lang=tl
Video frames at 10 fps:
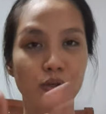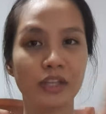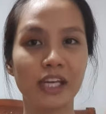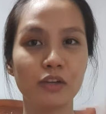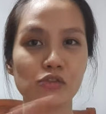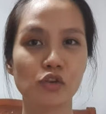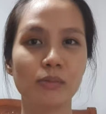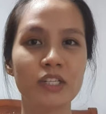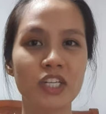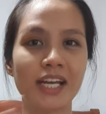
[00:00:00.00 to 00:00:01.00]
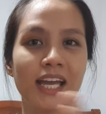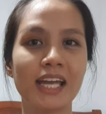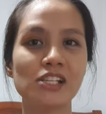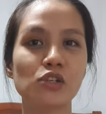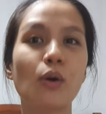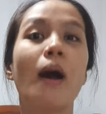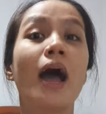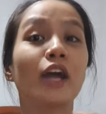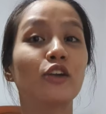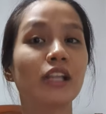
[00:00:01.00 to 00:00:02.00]
So, thank you so much again. So,
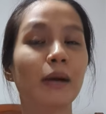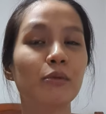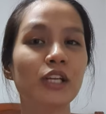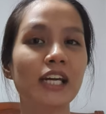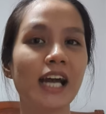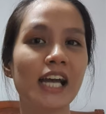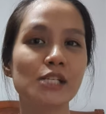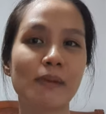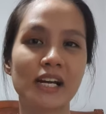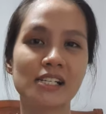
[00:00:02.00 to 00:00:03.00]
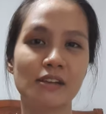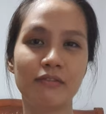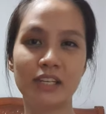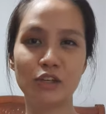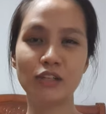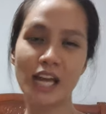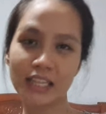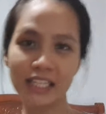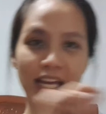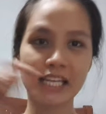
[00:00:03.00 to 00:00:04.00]
yun lang muna guys para sa video
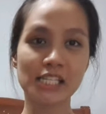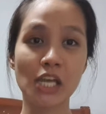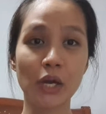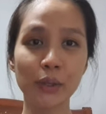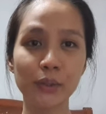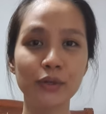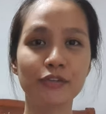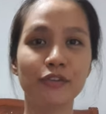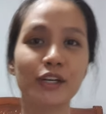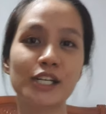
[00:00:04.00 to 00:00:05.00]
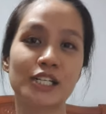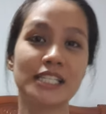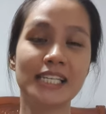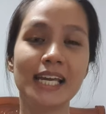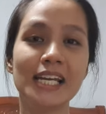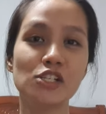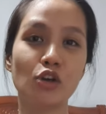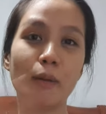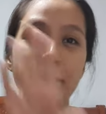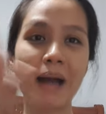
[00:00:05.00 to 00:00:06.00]
natin na i-tell for the day.
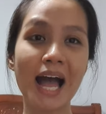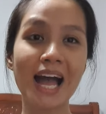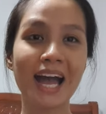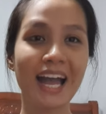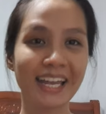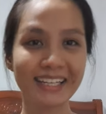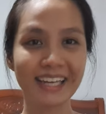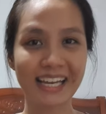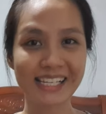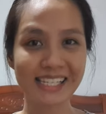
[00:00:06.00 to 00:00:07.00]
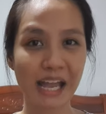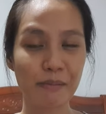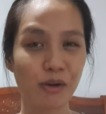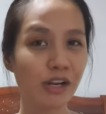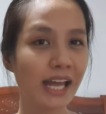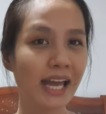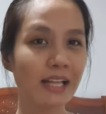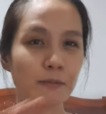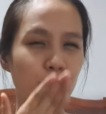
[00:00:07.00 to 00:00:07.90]
So, bye! Next time ulit!